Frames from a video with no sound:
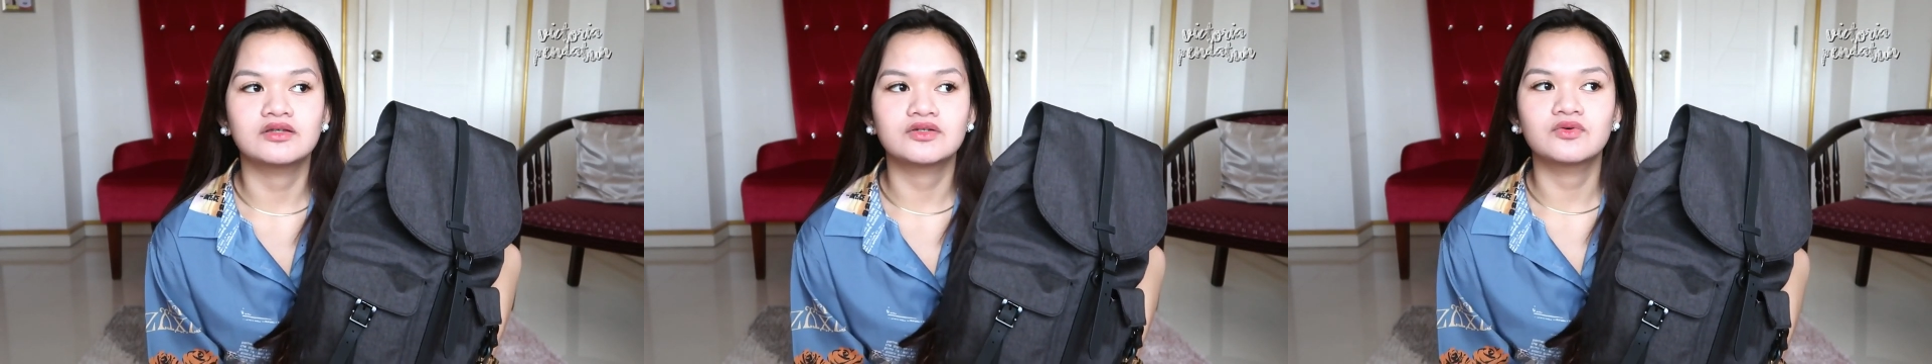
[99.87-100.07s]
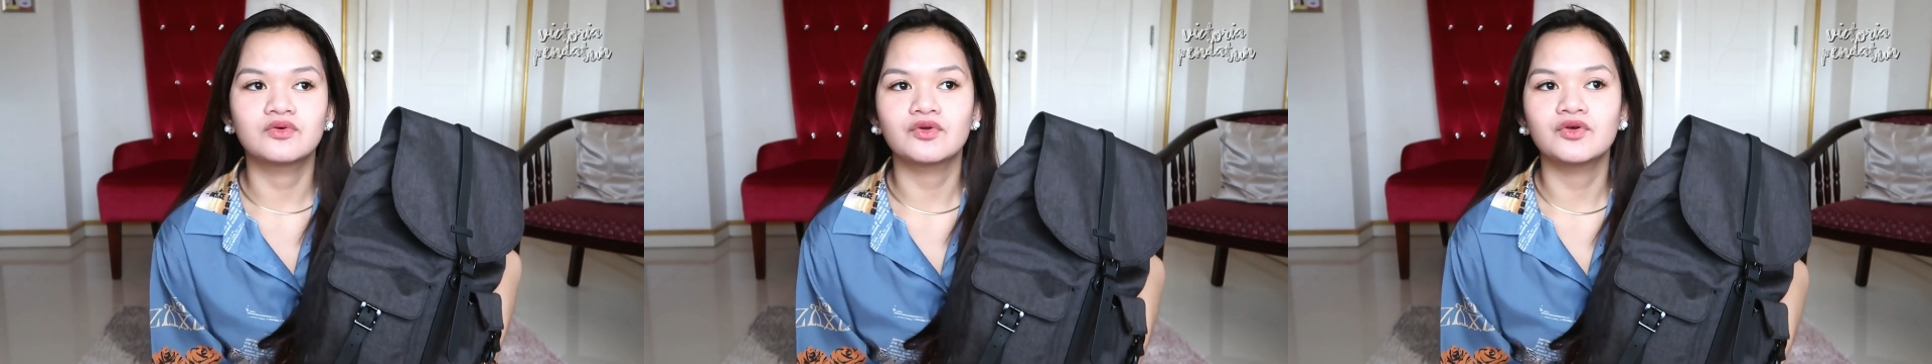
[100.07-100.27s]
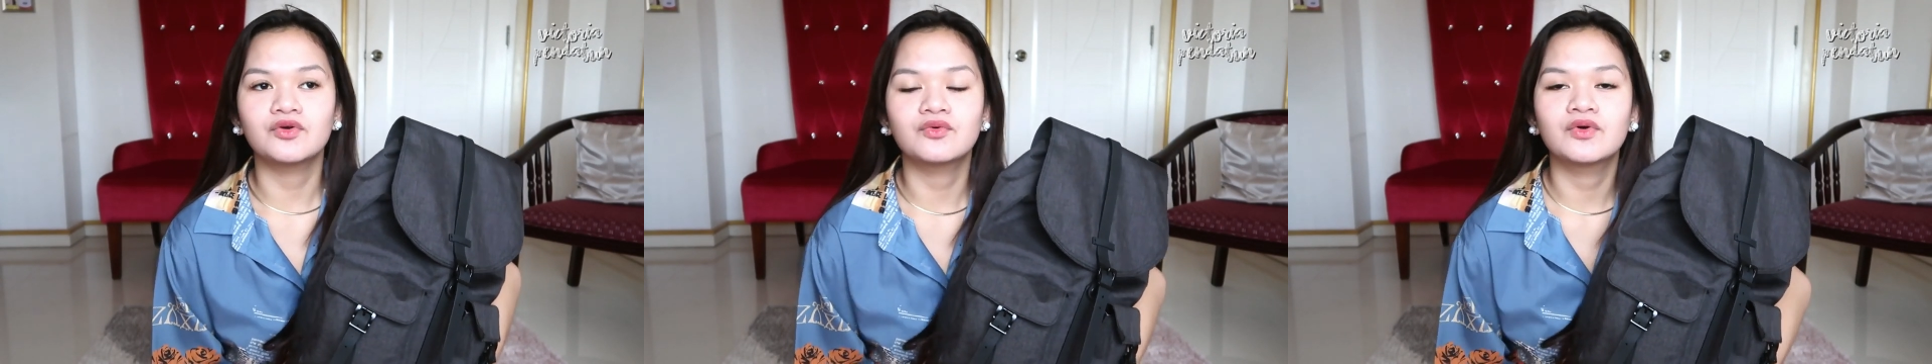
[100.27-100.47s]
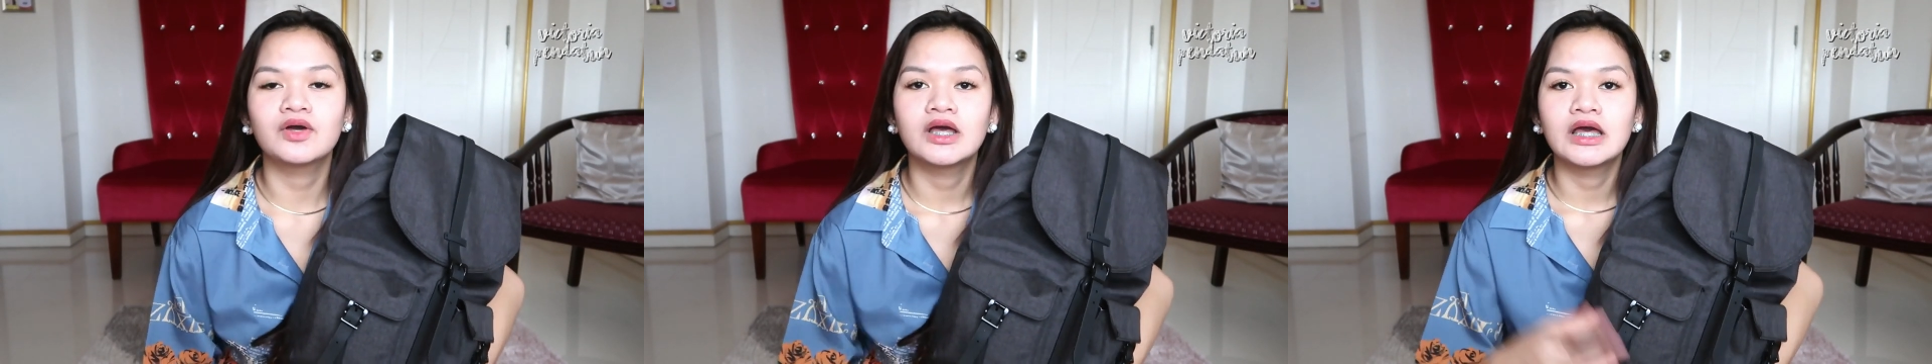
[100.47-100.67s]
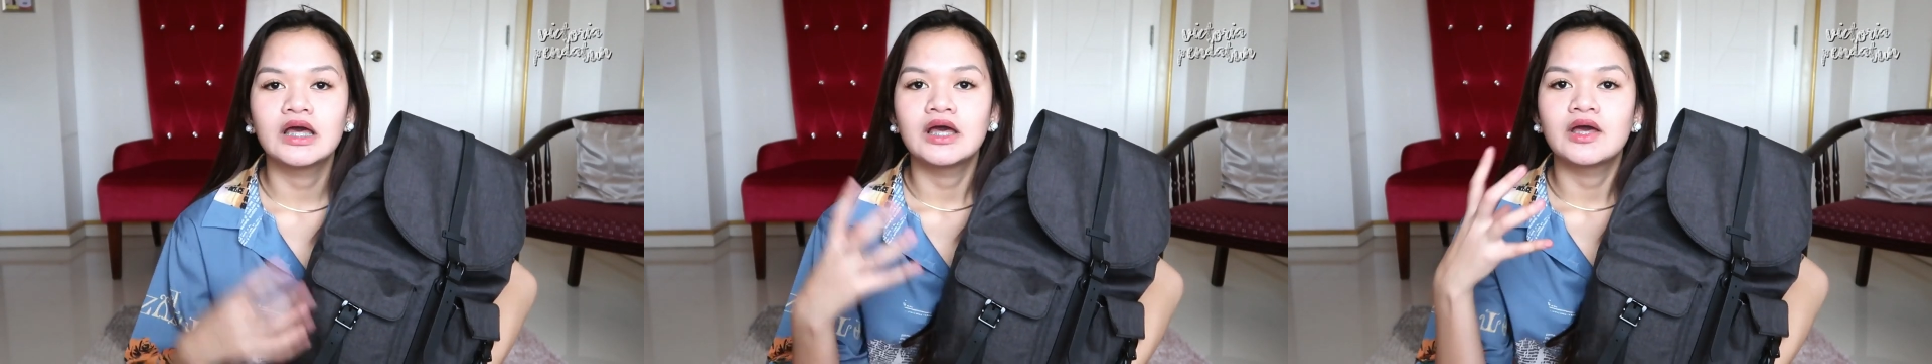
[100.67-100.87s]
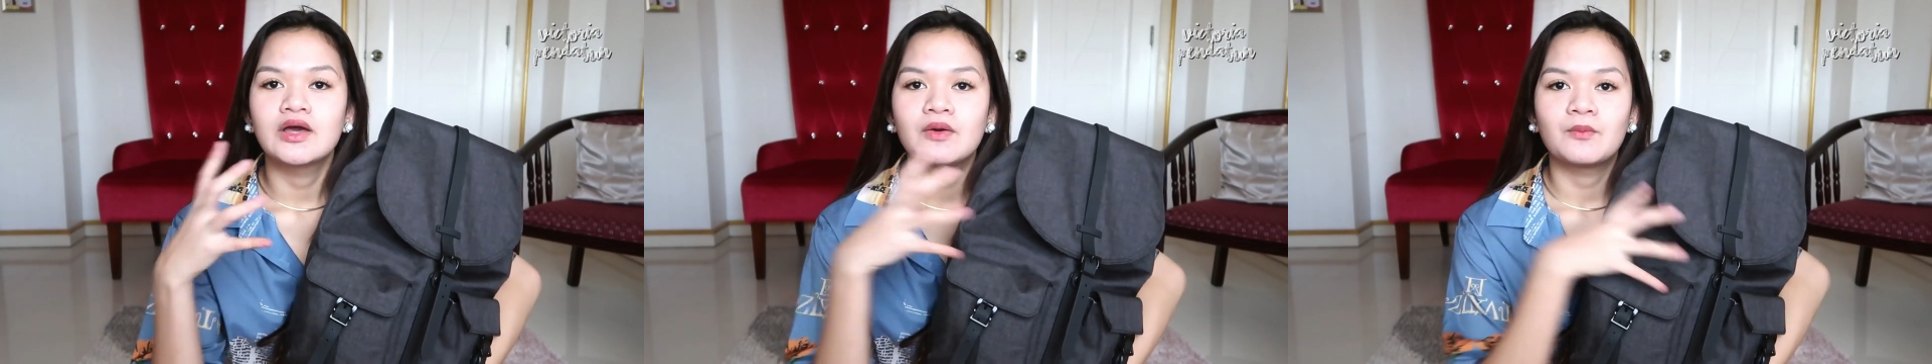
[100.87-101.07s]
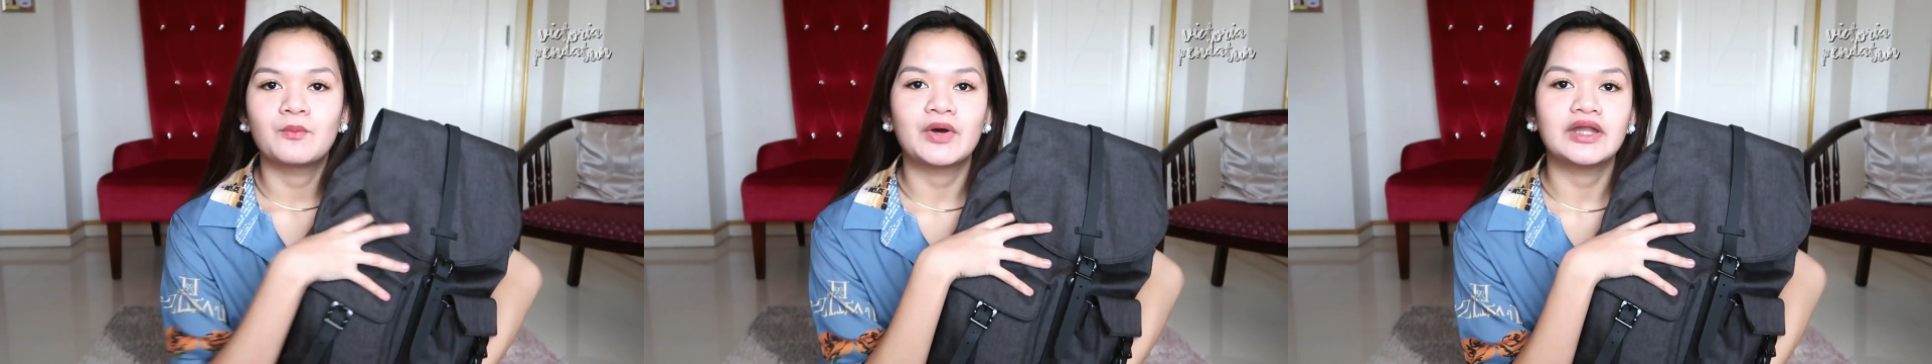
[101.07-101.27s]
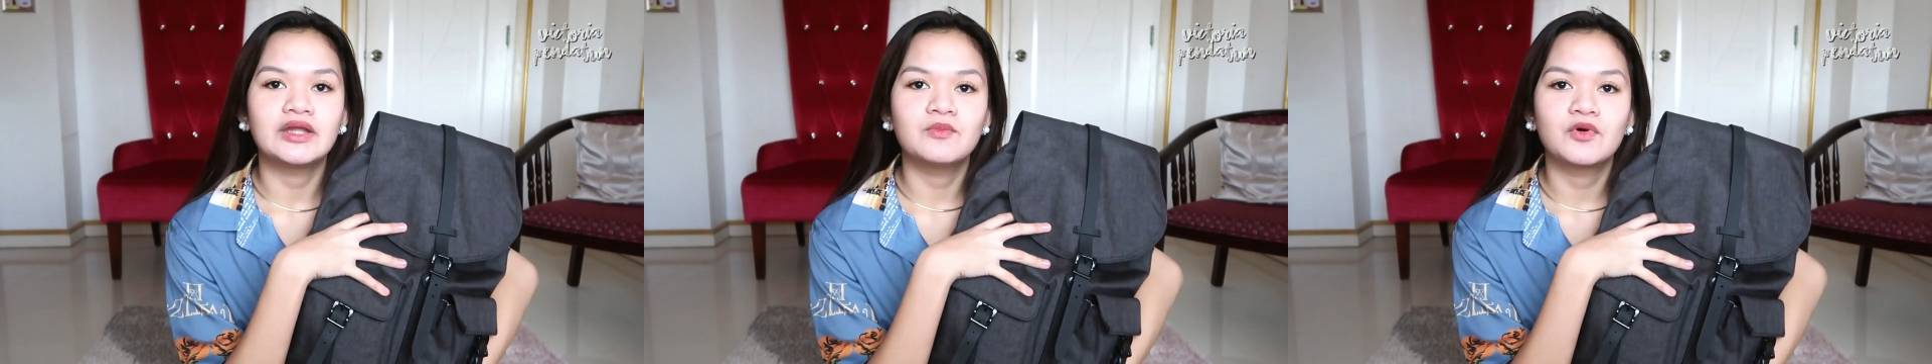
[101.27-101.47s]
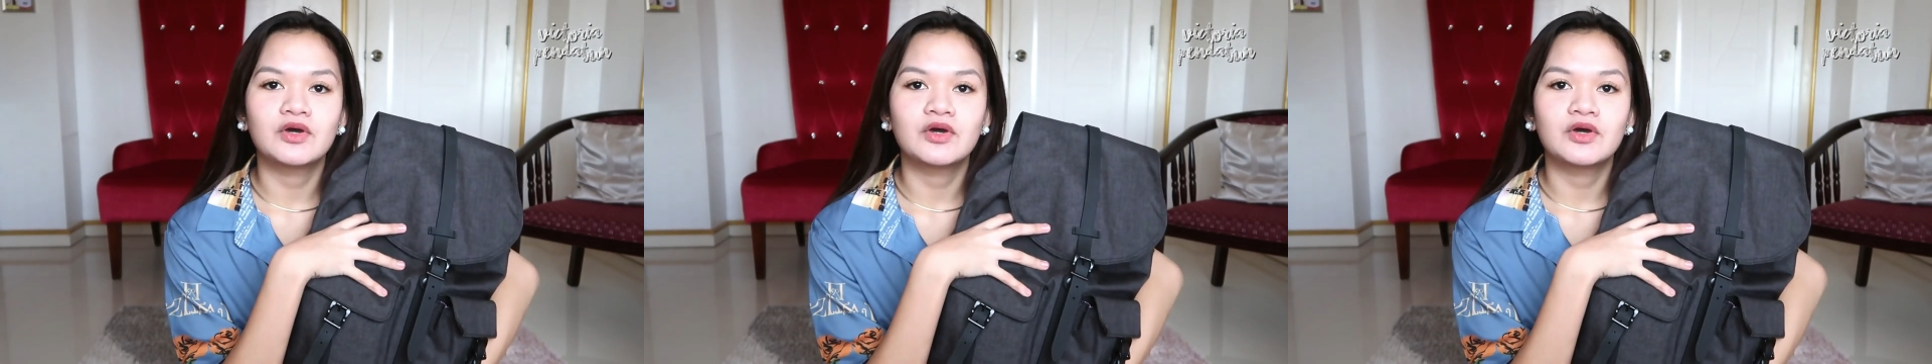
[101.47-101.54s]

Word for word: Siguro yung pwede